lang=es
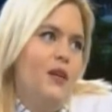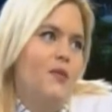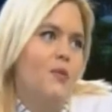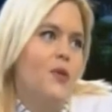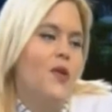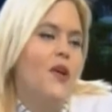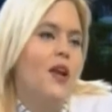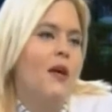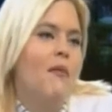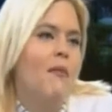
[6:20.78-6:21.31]
El
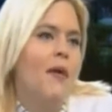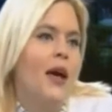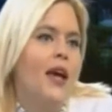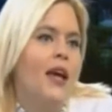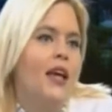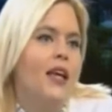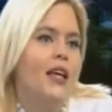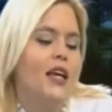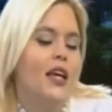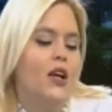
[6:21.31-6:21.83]

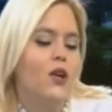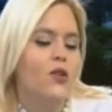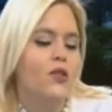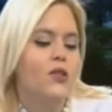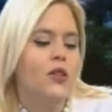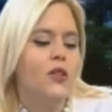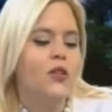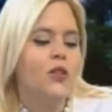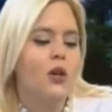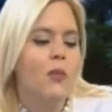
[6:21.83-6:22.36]
problema es que los
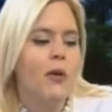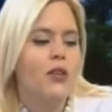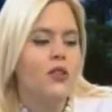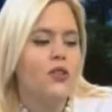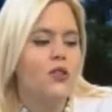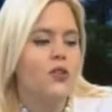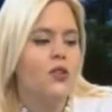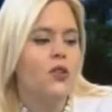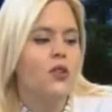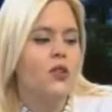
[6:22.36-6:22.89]
síntomas
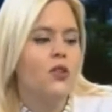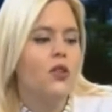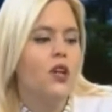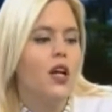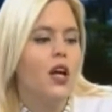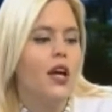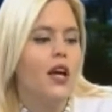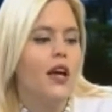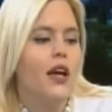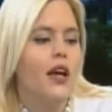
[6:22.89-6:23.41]
son mm.
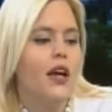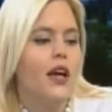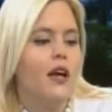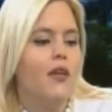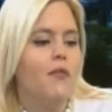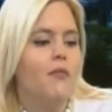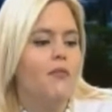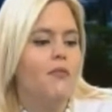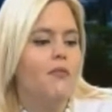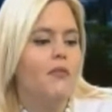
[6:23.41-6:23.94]

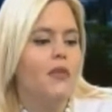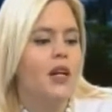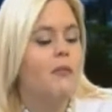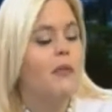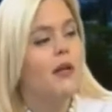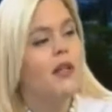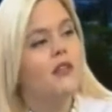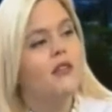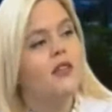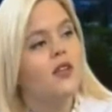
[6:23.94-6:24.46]
eh,
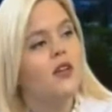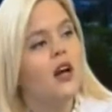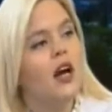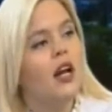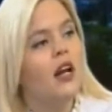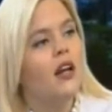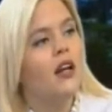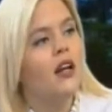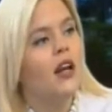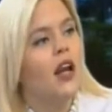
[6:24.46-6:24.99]
reparecidos
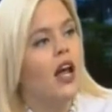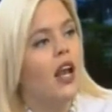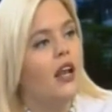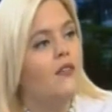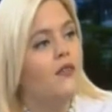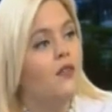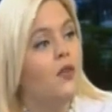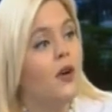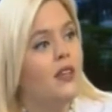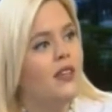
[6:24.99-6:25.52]
a
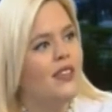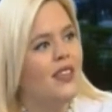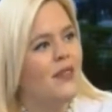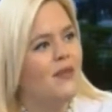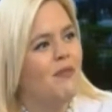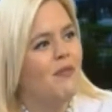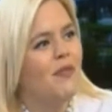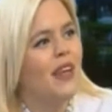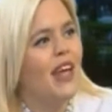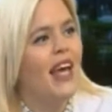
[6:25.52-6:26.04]
la
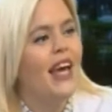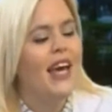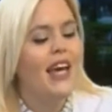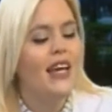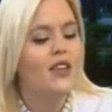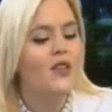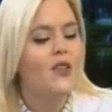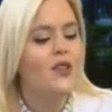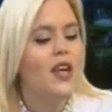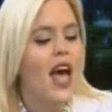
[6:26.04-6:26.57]
influenza.
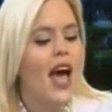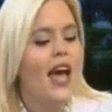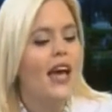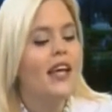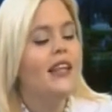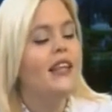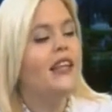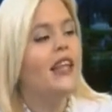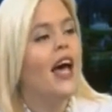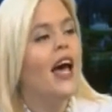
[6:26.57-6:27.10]
Entonces
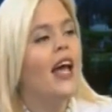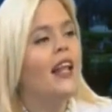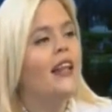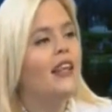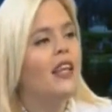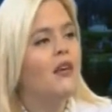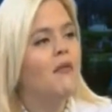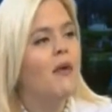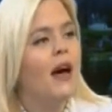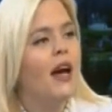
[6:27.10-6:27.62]
ahí está
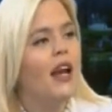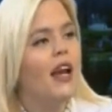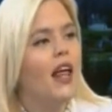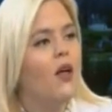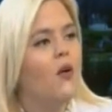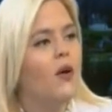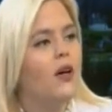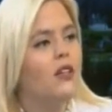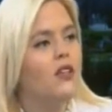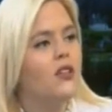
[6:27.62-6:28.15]
el tema de
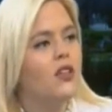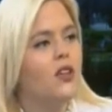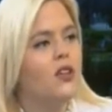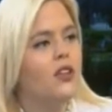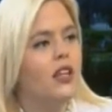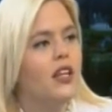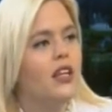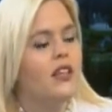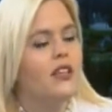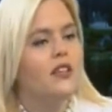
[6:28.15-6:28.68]
la
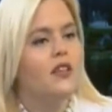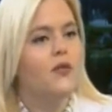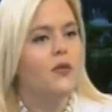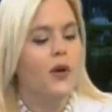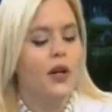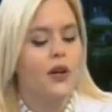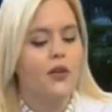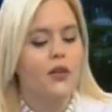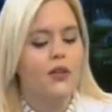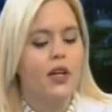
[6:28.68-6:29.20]
educación, de decir,
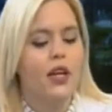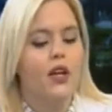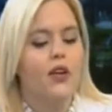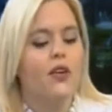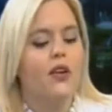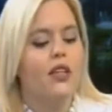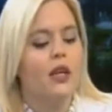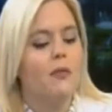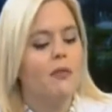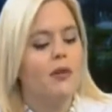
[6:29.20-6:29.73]
bueno, qué es
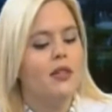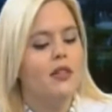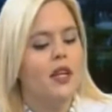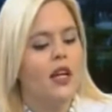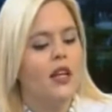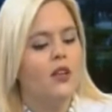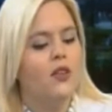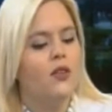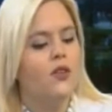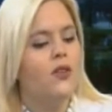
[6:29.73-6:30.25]
lo que está
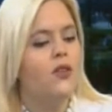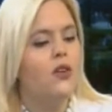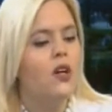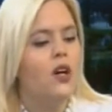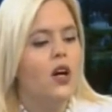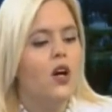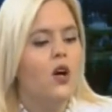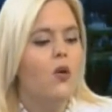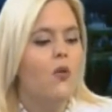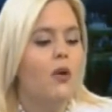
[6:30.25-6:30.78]
pasando,
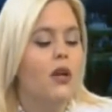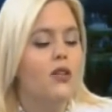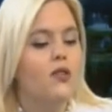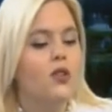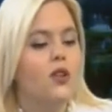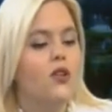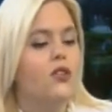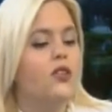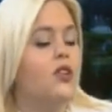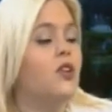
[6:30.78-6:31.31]

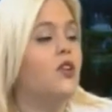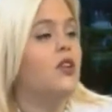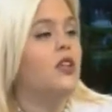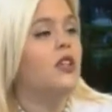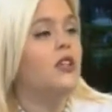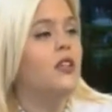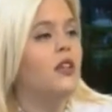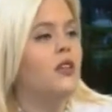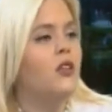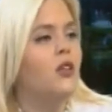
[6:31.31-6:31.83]
cuáles son los signos
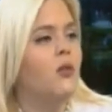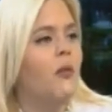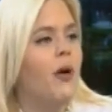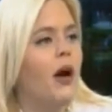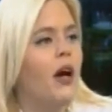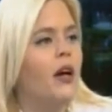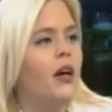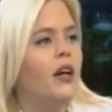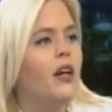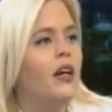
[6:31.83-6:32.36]
y
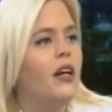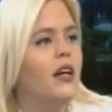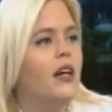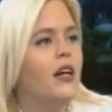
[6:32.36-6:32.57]
síntomas